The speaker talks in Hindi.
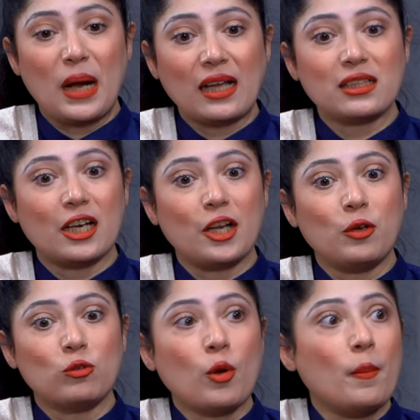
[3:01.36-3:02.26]
बात कर रही
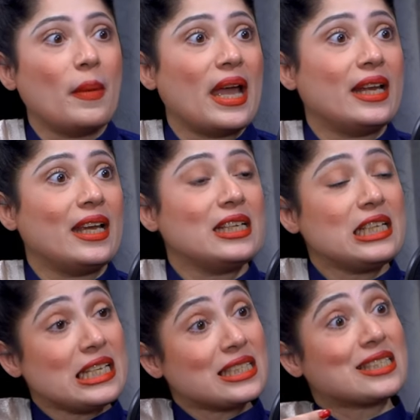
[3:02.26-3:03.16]
हूँ तो मैंने
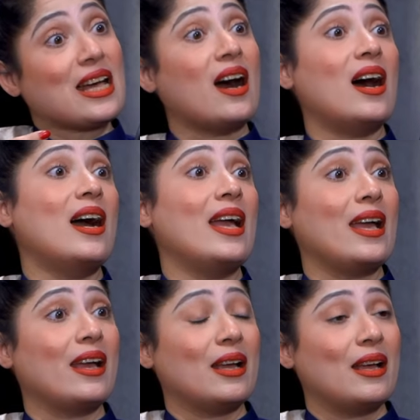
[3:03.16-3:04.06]
ये सहा है
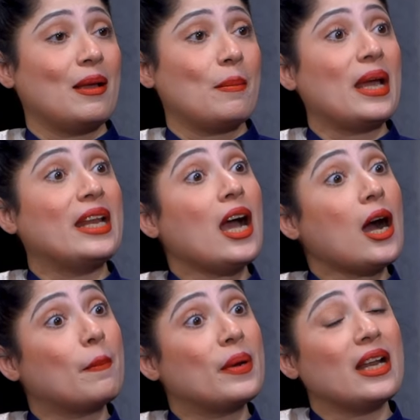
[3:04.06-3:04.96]
मैंने
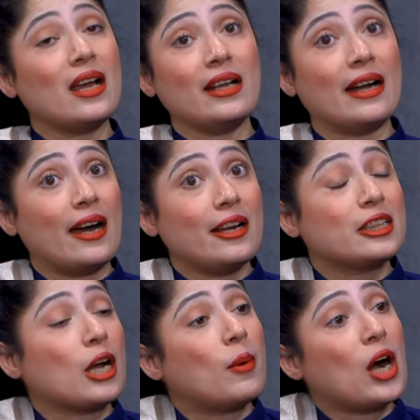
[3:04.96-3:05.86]
अपने घर
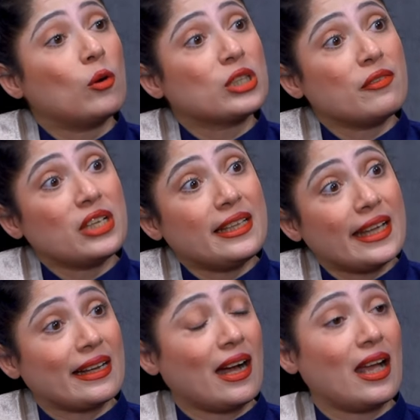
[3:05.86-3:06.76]
तबाह होते हुए
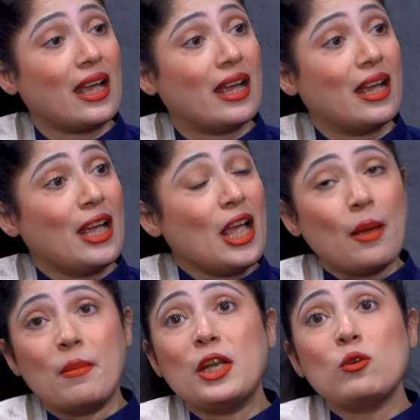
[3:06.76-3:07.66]
देखा है
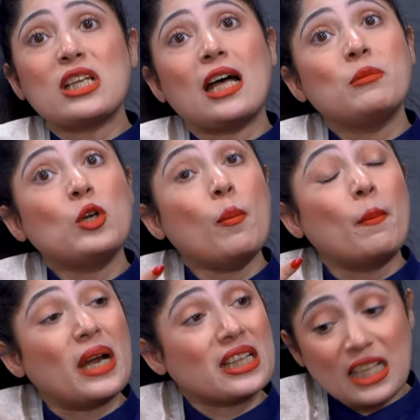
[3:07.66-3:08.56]
मैंने उस आदमी को
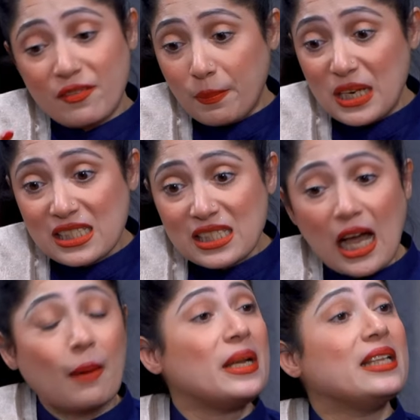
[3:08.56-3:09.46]
मरते हुए अपने
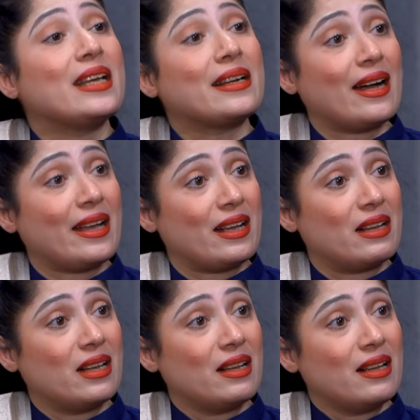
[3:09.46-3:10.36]
सामने देखा है
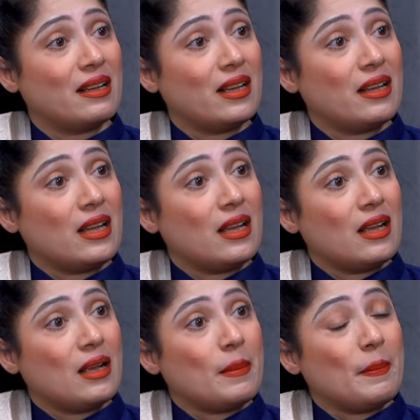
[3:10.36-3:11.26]

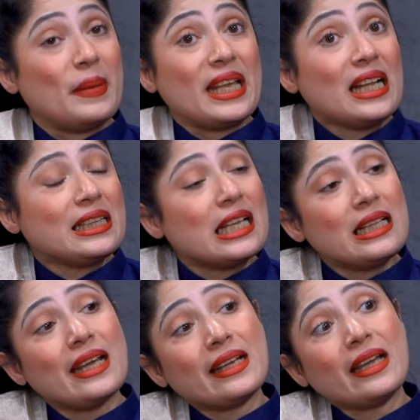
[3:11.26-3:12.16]
मेरा
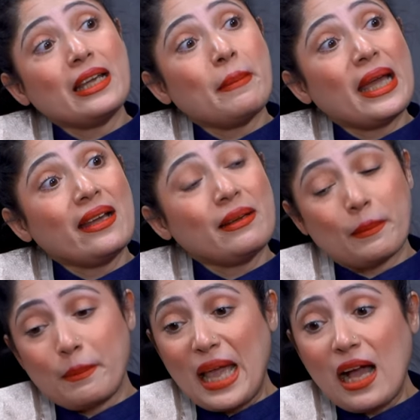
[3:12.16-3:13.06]
दिल देखें कि मैं
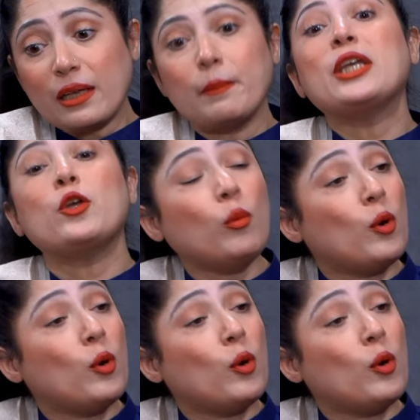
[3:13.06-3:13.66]
मैं मैं क्यों